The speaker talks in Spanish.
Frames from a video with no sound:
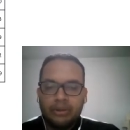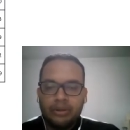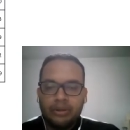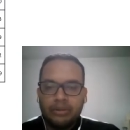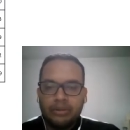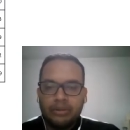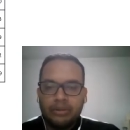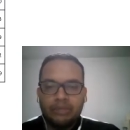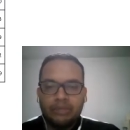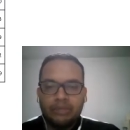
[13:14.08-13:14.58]

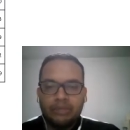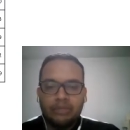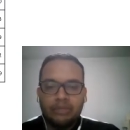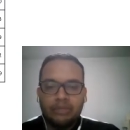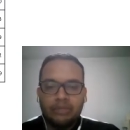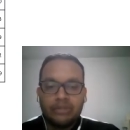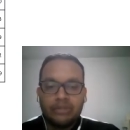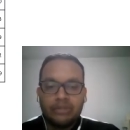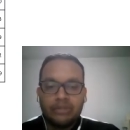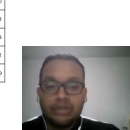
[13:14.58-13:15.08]
ya
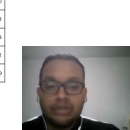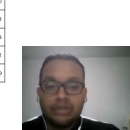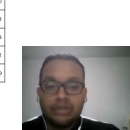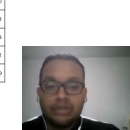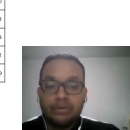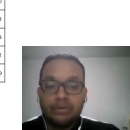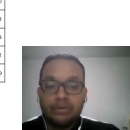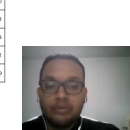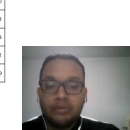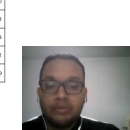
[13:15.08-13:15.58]
eso ya no,
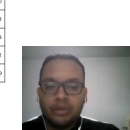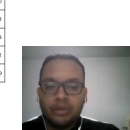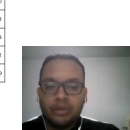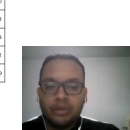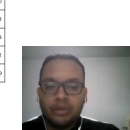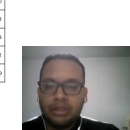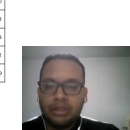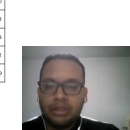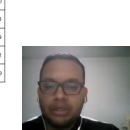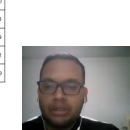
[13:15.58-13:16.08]

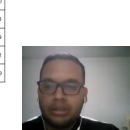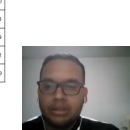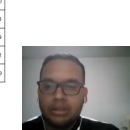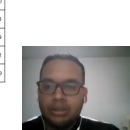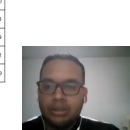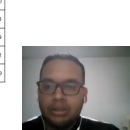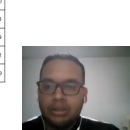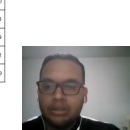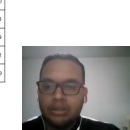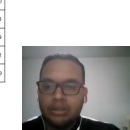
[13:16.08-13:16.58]
importa
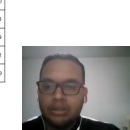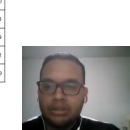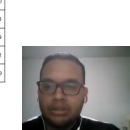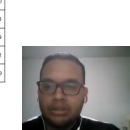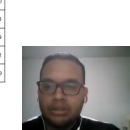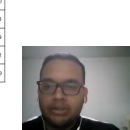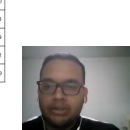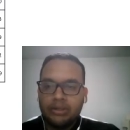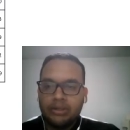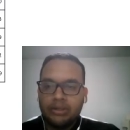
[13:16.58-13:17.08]
que
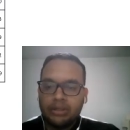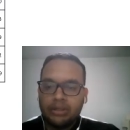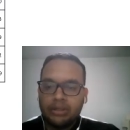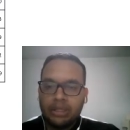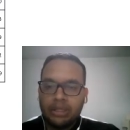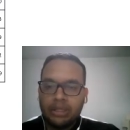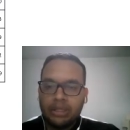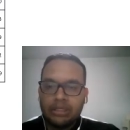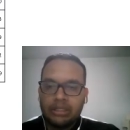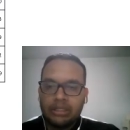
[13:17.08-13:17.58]
bueno que
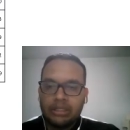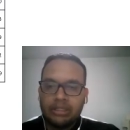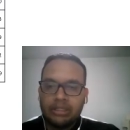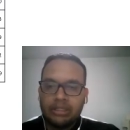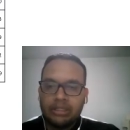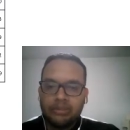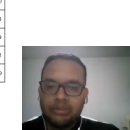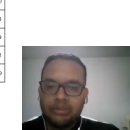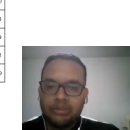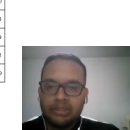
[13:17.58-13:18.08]
este este
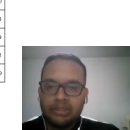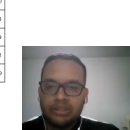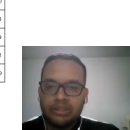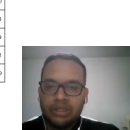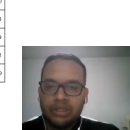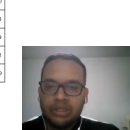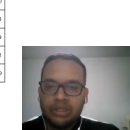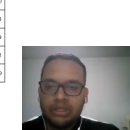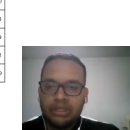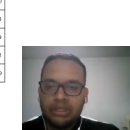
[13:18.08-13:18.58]

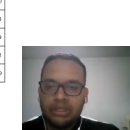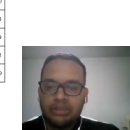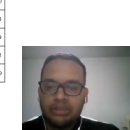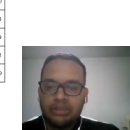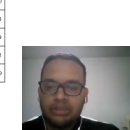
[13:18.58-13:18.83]
porcentaje